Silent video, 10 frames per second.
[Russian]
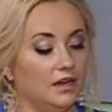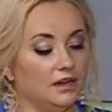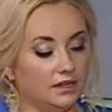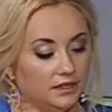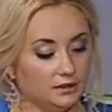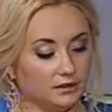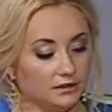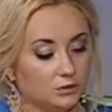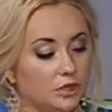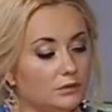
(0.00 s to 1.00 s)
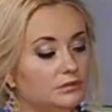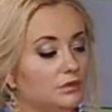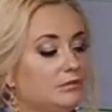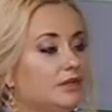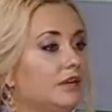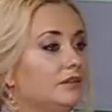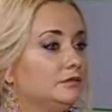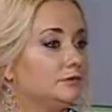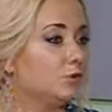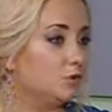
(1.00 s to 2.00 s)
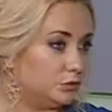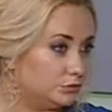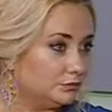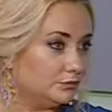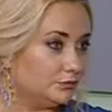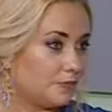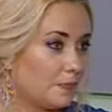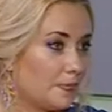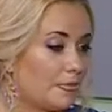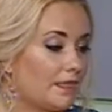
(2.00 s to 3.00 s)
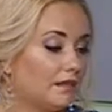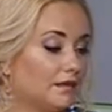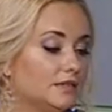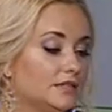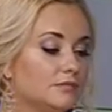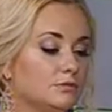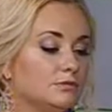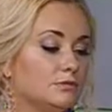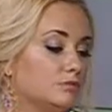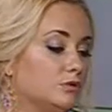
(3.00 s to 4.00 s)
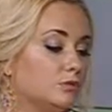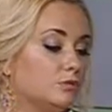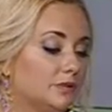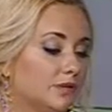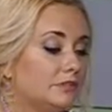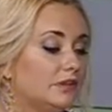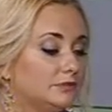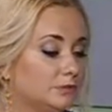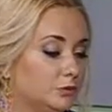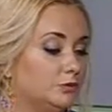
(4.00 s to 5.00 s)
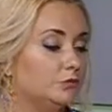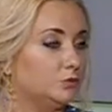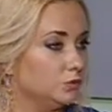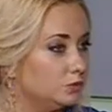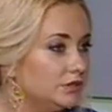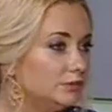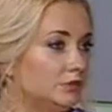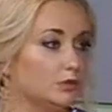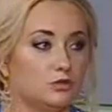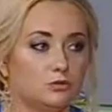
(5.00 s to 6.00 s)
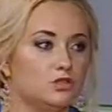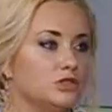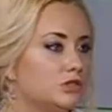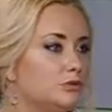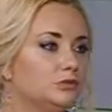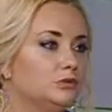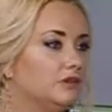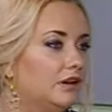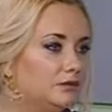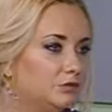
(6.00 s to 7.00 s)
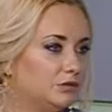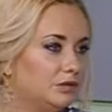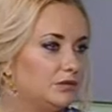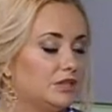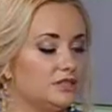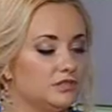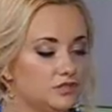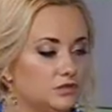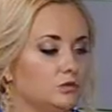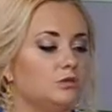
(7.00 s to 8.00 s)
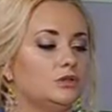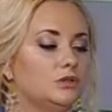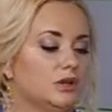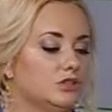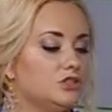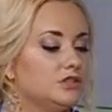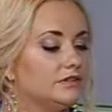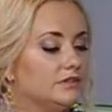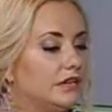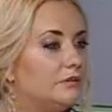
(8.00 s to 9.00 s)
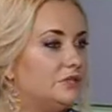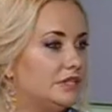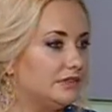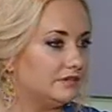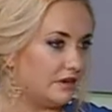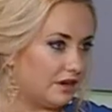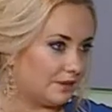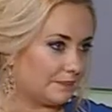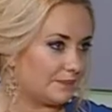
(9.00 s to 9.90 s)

а, куда мы набираем воду, если мы будем ее принимать потом внутрь, потому что можно с ней будет ванну принимать, если же внутрь, то, конечно, это вода питьевая.